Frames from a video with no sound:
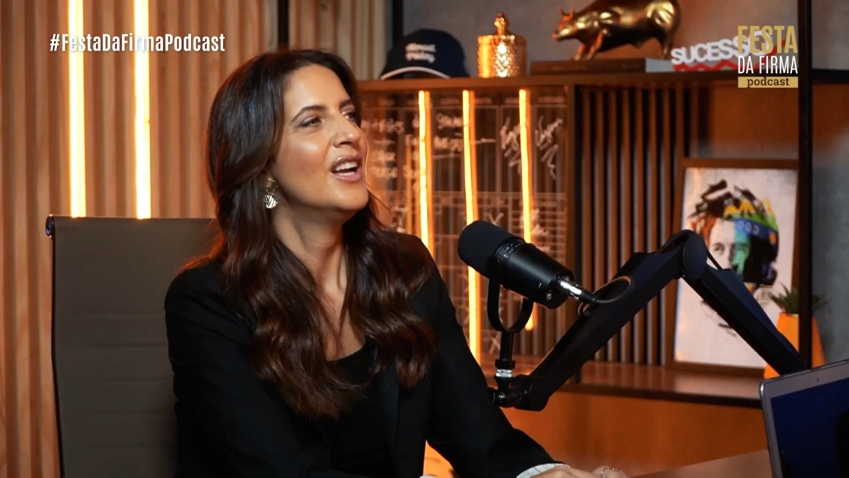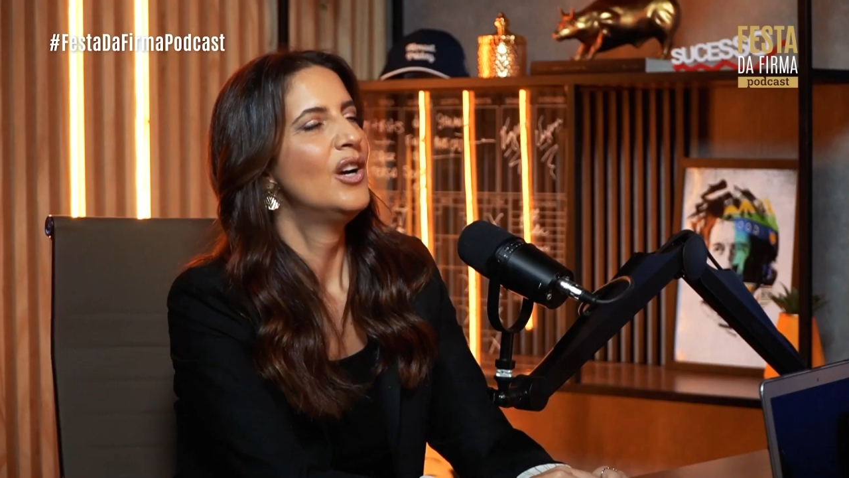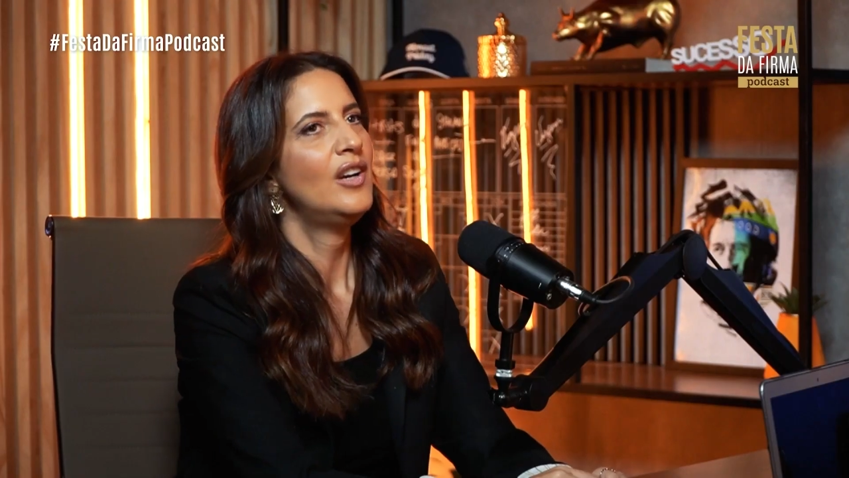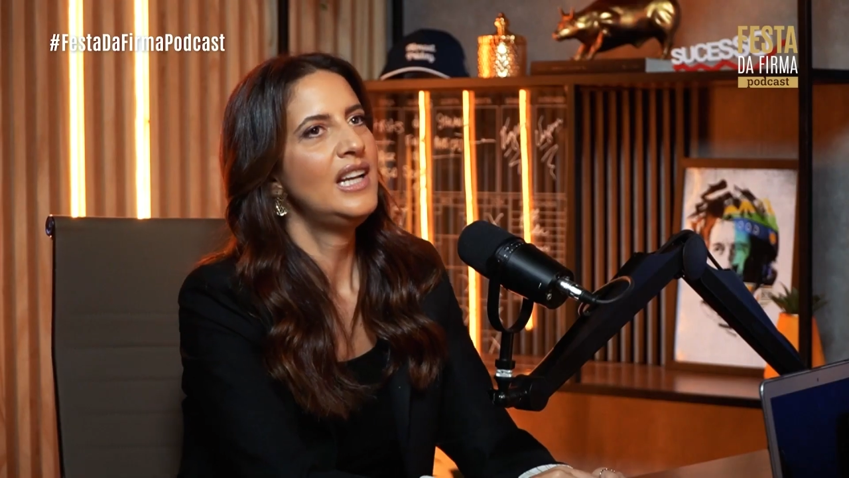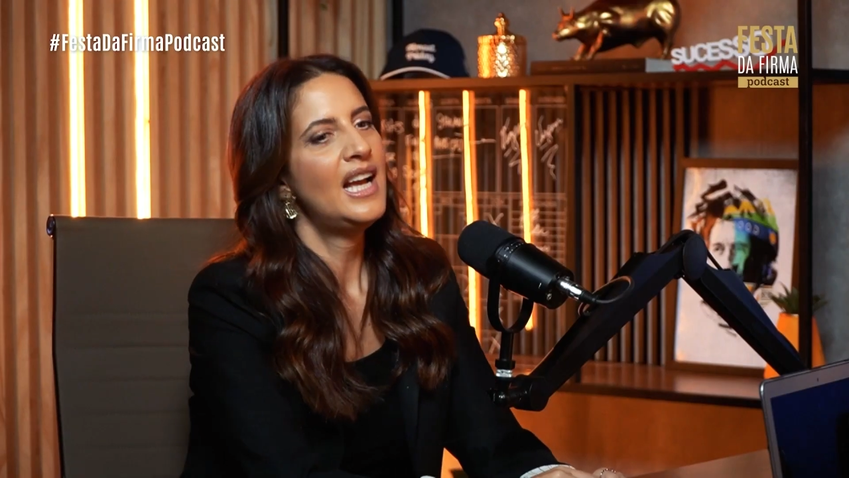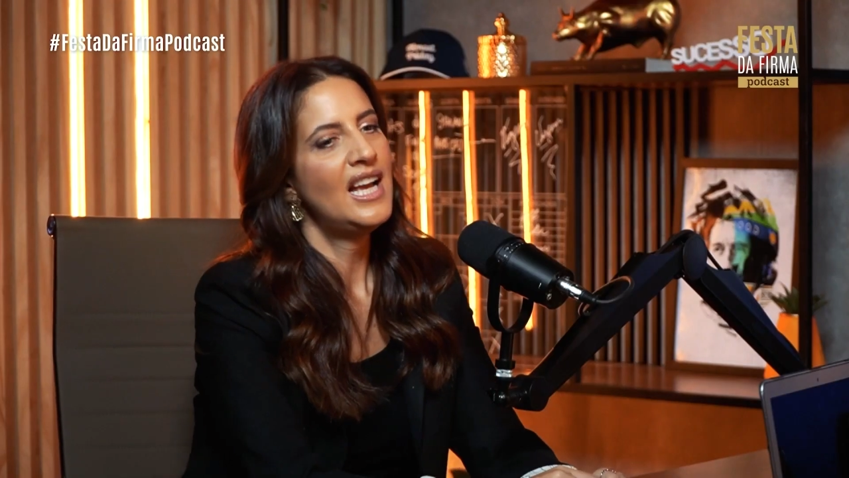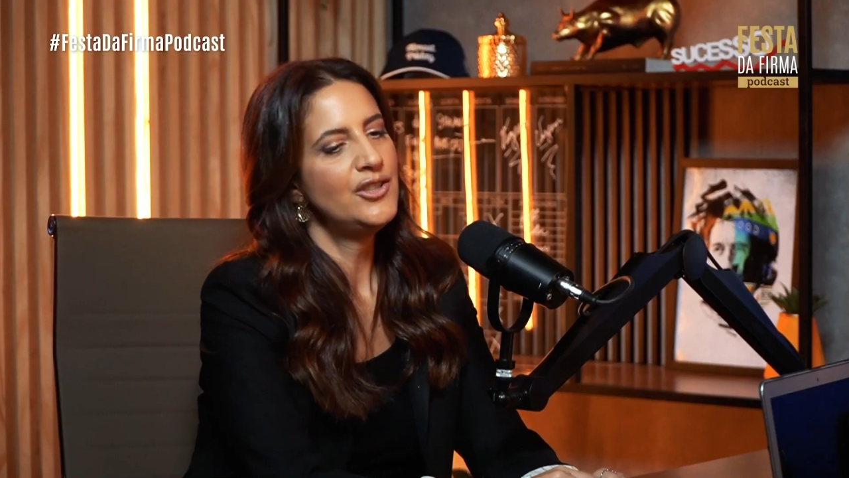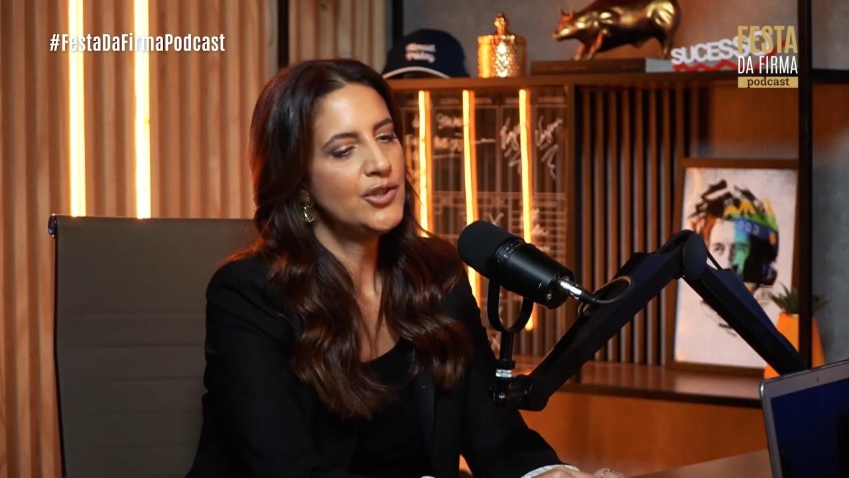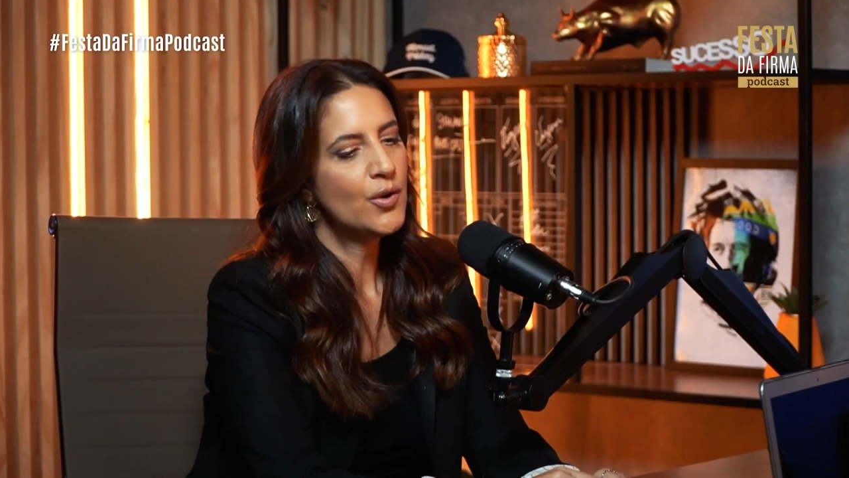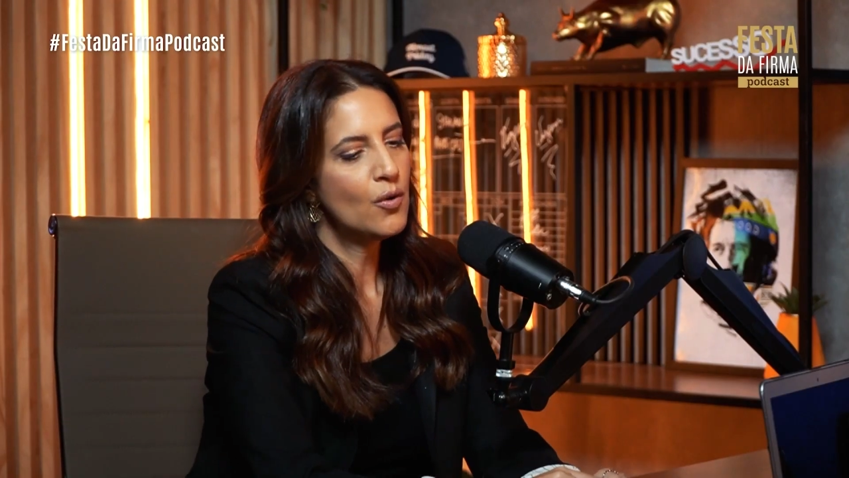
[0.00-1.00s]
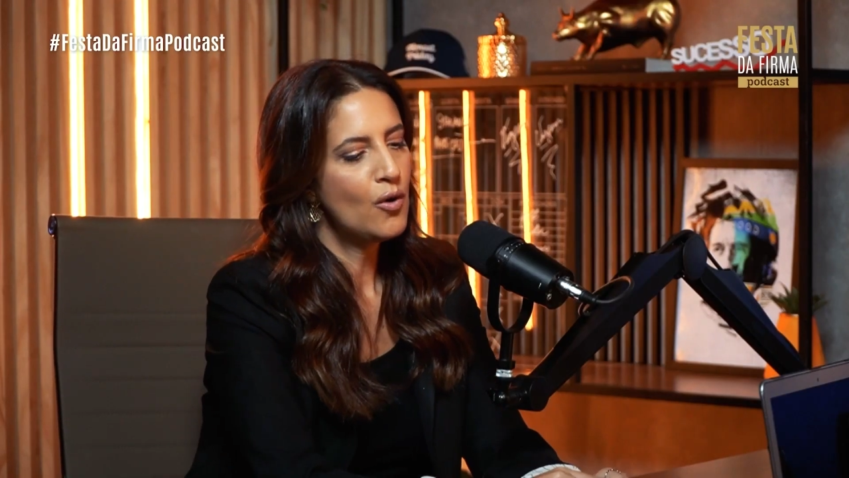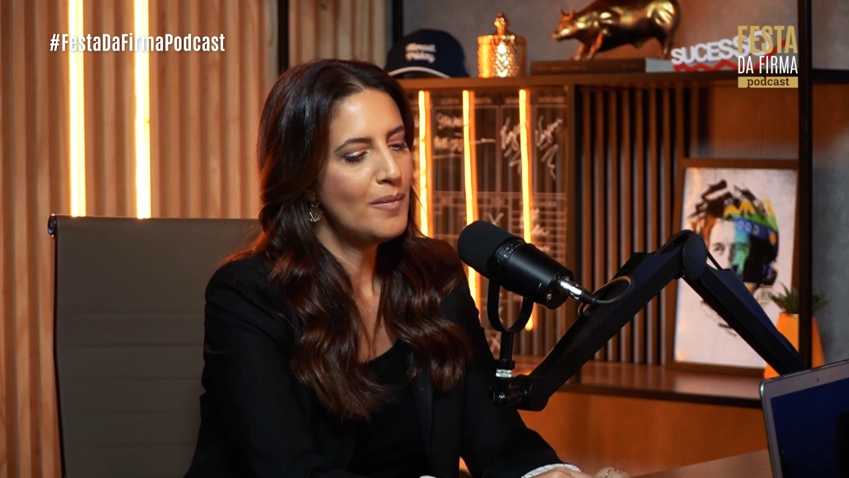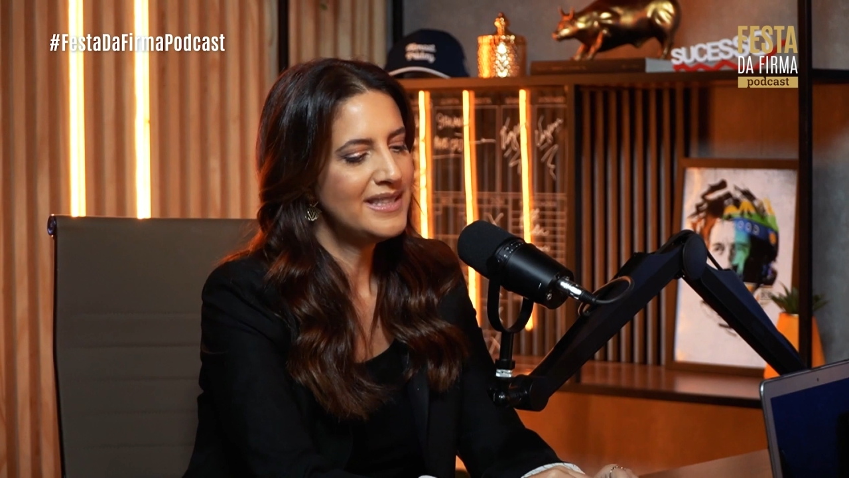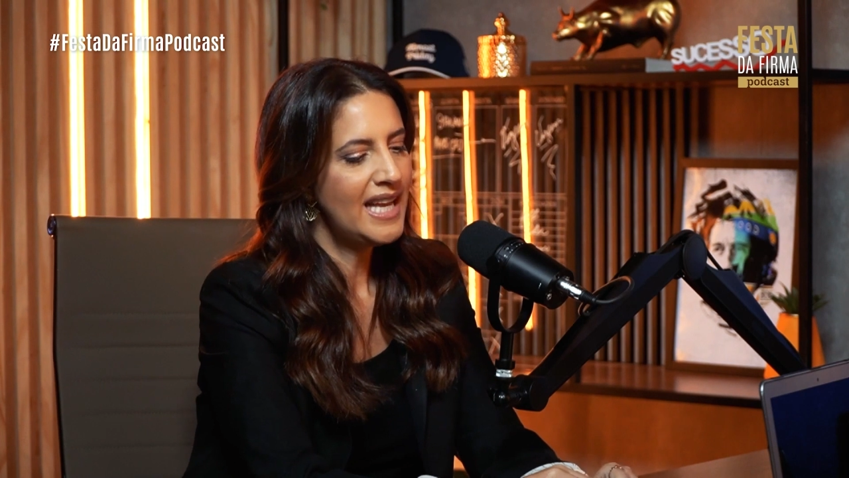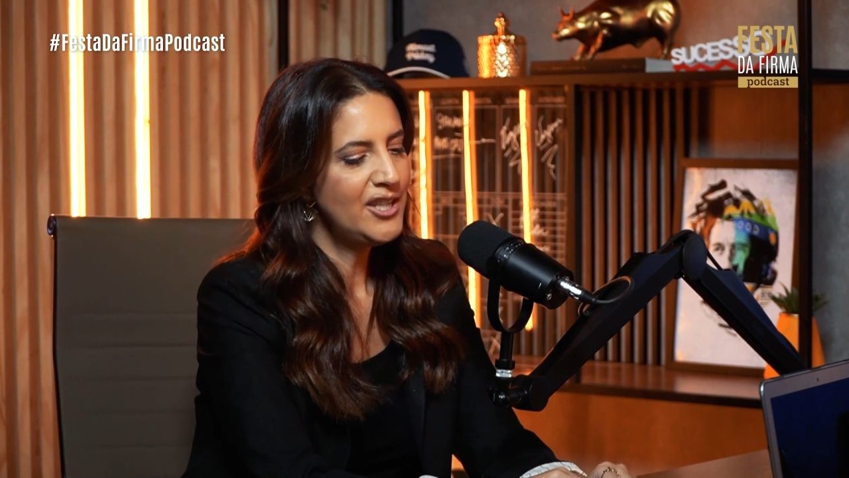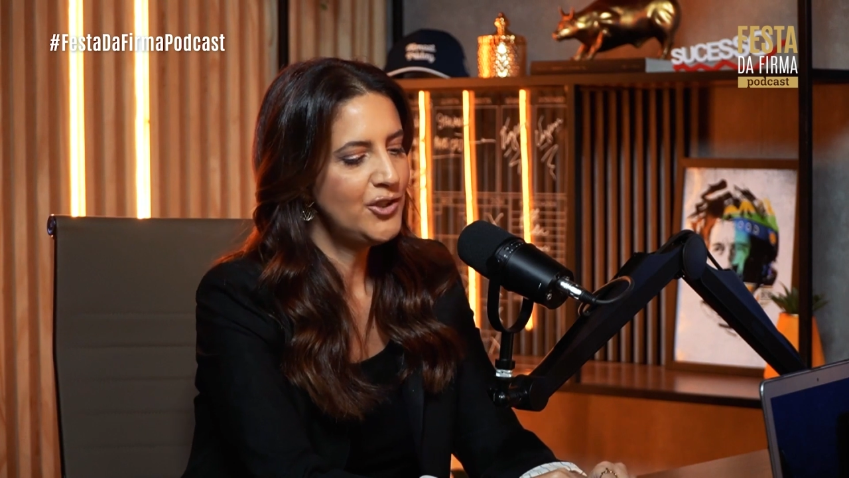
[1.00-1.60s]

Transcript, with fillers: Olha, a gente colocou uma série